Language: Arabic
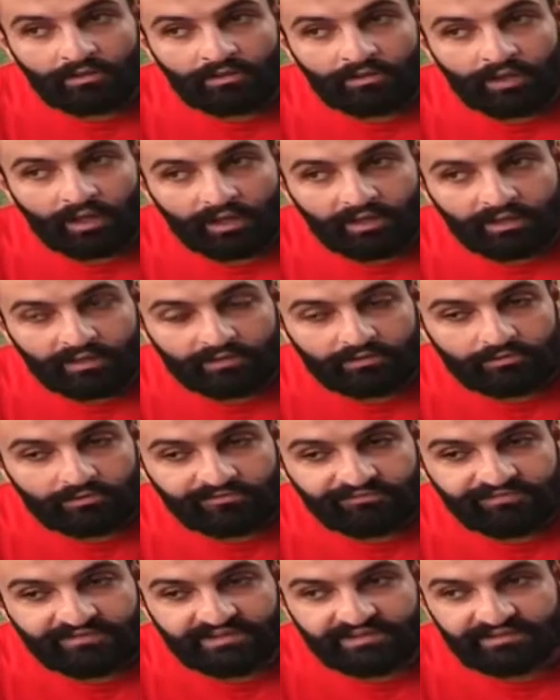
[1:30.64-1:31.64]
لا هلا
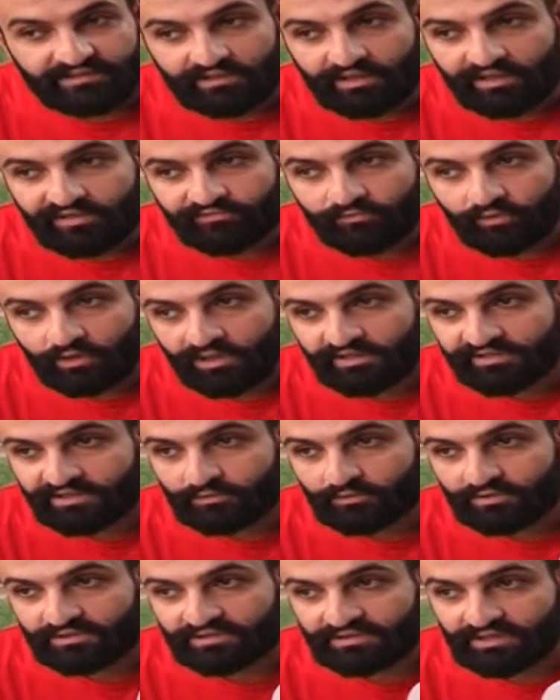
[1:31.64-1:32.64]
يكون في اختلاف واحد
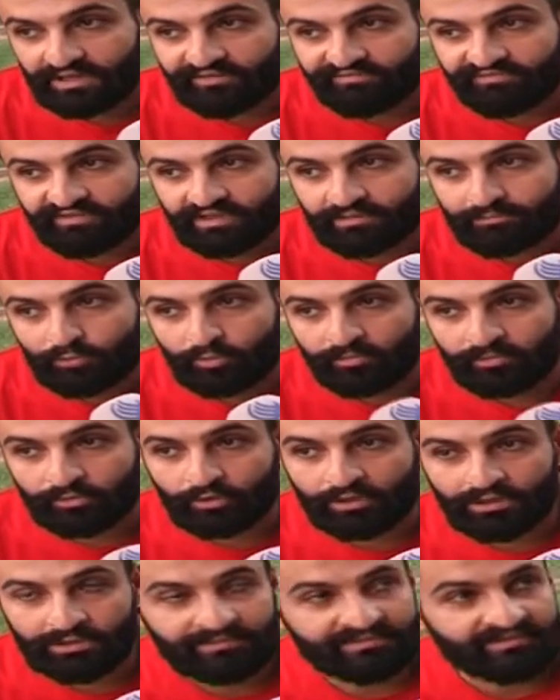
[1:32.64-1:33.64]
او اختلافين المهم
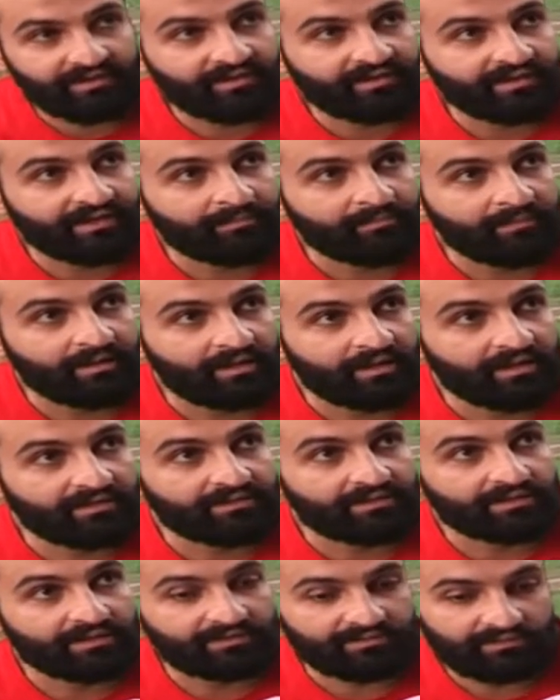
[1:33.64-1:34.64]
انه انا متاقلم مع
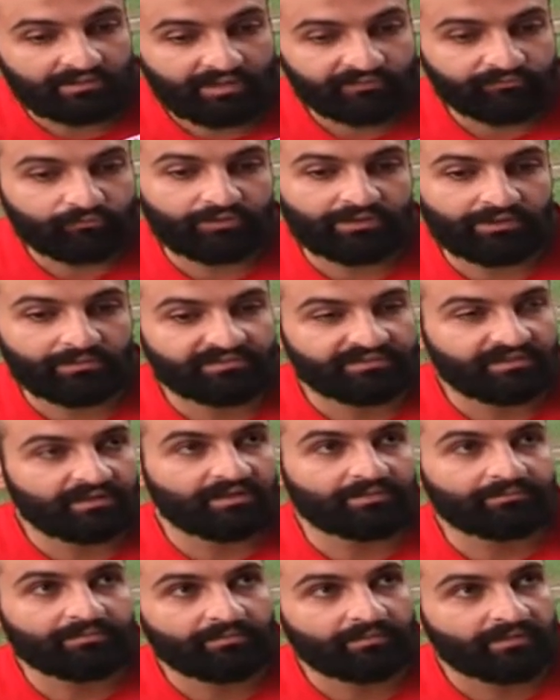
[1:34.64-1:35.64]
هذا الاختلاف وهي
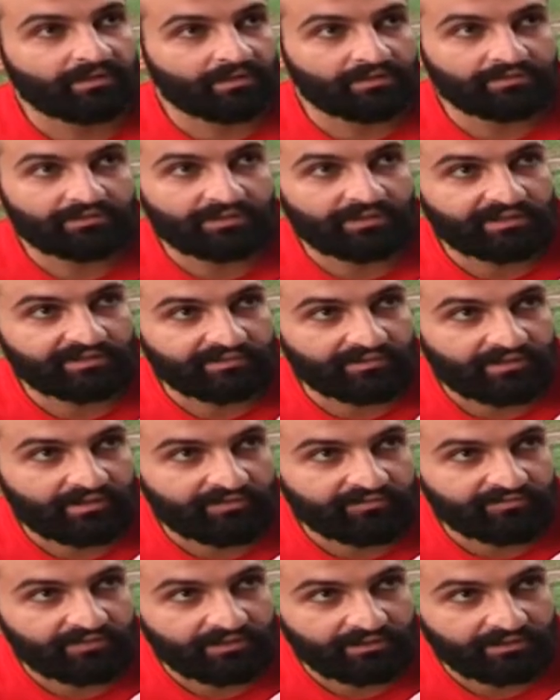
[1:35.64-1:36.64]
متاقلمه مع هذا
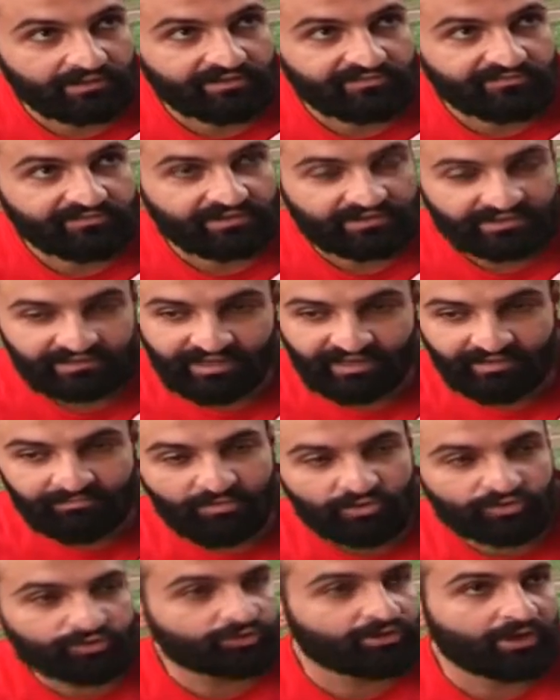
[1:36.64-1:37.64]
الاختلاف يعني عرفتي ان كان
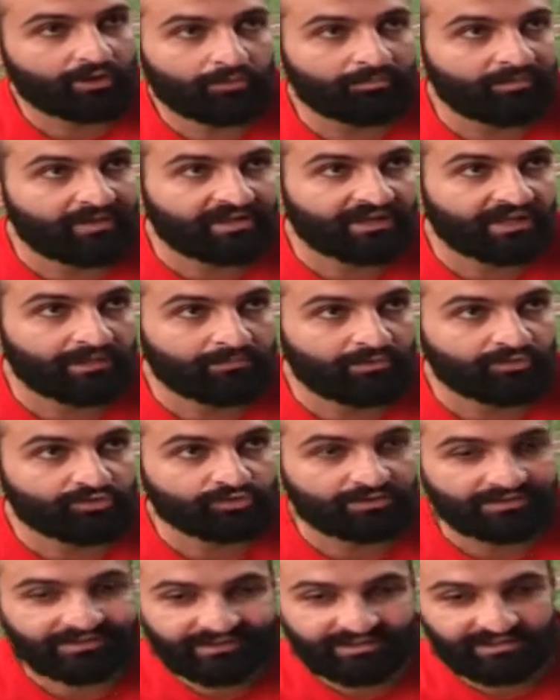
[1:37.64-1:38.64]
موجود او ما كان
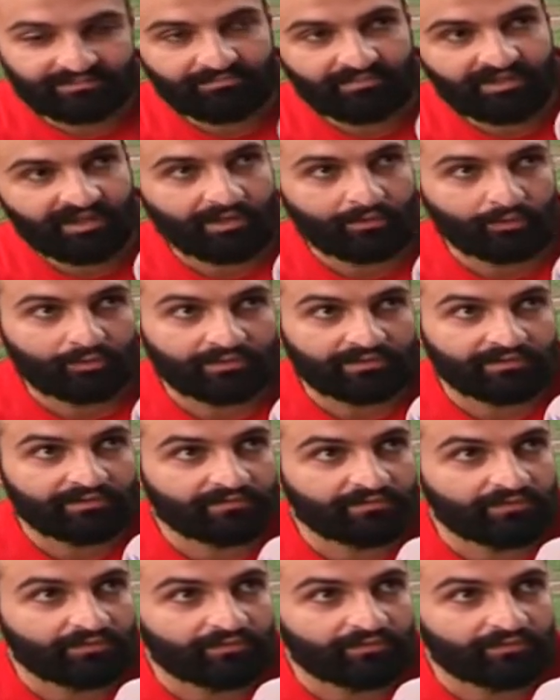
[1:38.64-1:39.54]
موجود ان كنت مع او ان كنت